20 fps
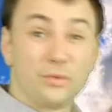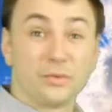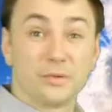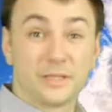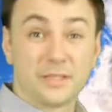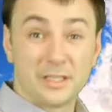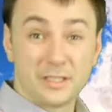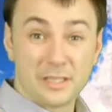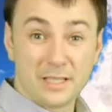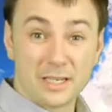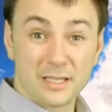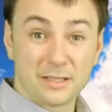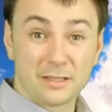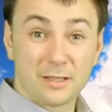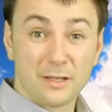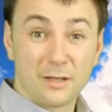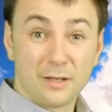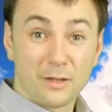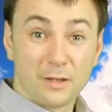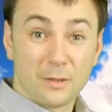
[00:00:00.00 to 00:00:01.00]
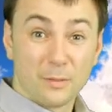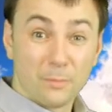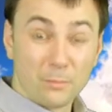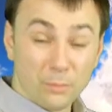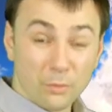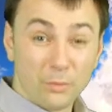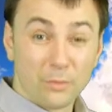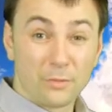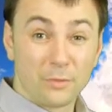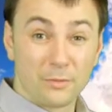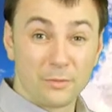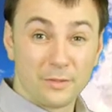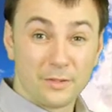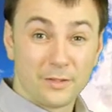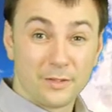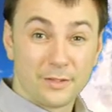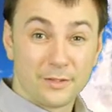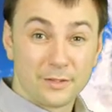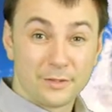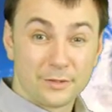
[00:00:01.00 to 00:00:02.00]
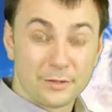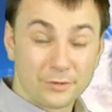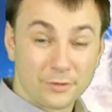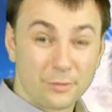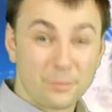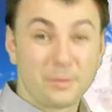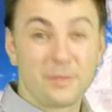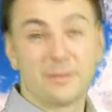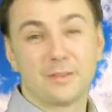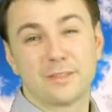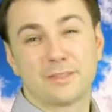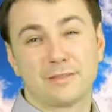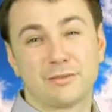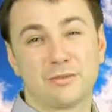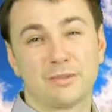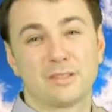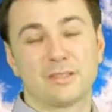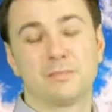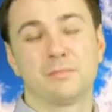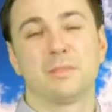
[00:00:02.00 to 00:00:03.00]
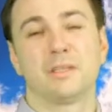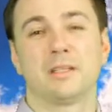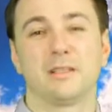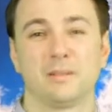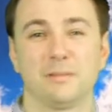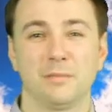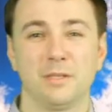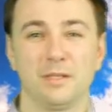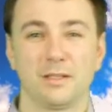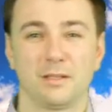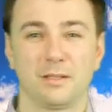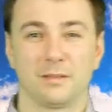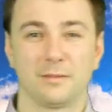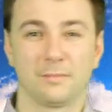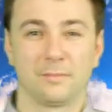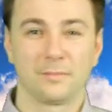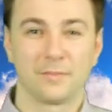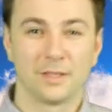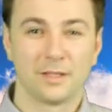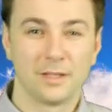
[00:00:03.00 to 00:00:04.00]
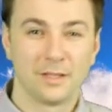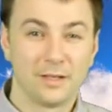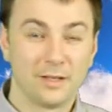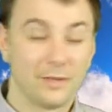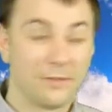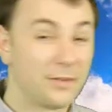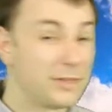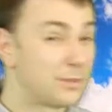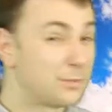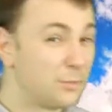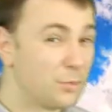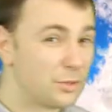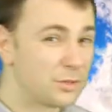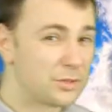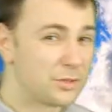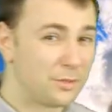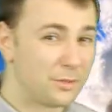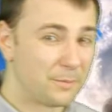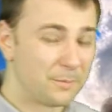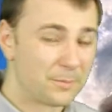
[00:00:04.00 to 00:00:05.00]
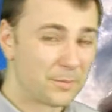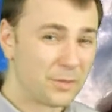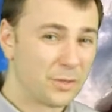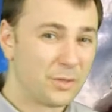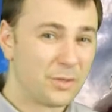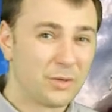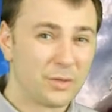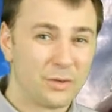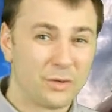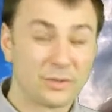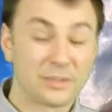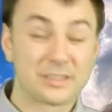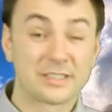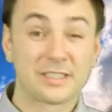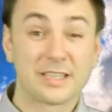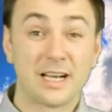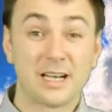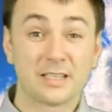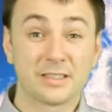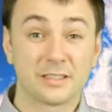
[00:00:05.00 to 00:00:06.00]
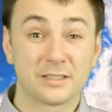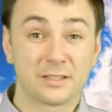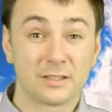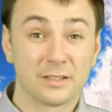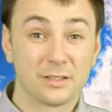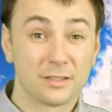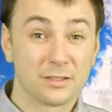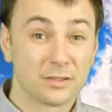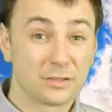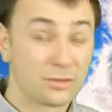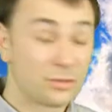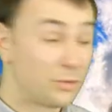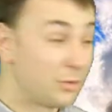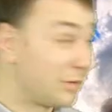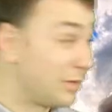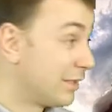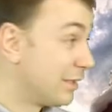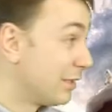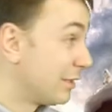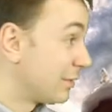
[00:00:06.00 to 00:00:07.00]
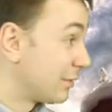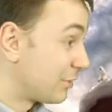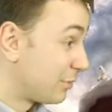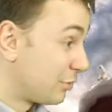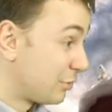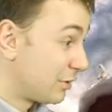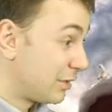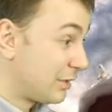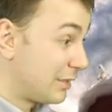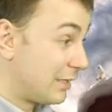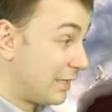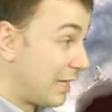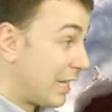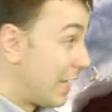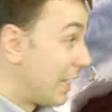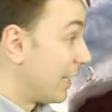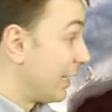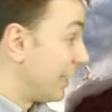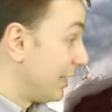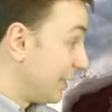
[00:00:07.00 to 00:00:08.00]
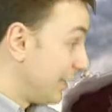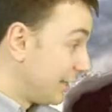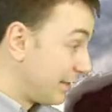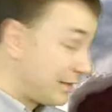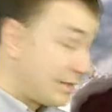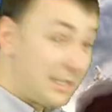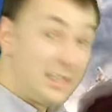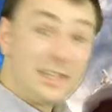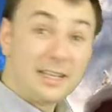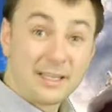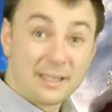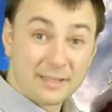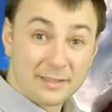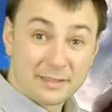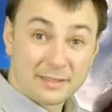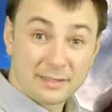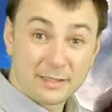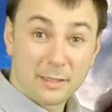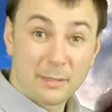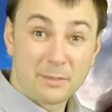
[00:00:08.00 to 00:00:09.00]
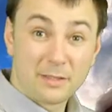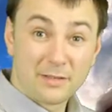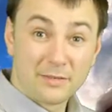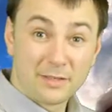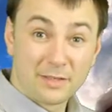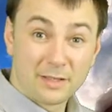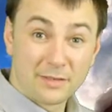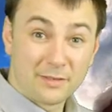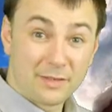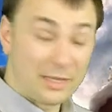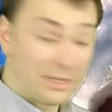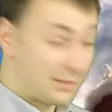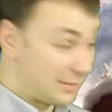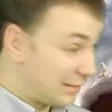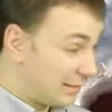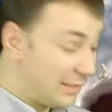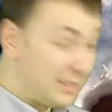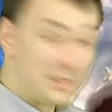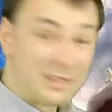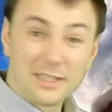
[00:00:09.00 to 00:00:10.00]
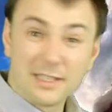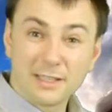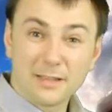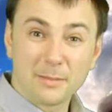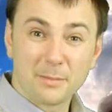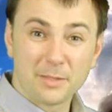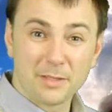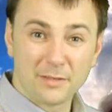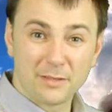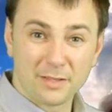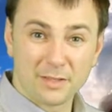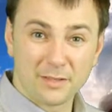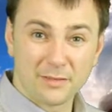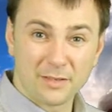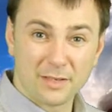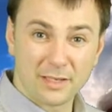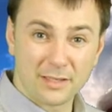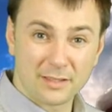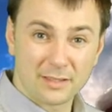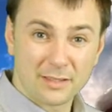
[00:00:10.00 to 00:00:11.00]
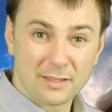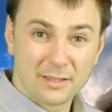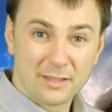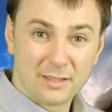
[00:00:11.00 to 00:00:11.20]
ту сейчас бурю, чтобы возрос мир. Возможно, он скажет, что, слушайте, и ты там не виноват, и ты там не виноват.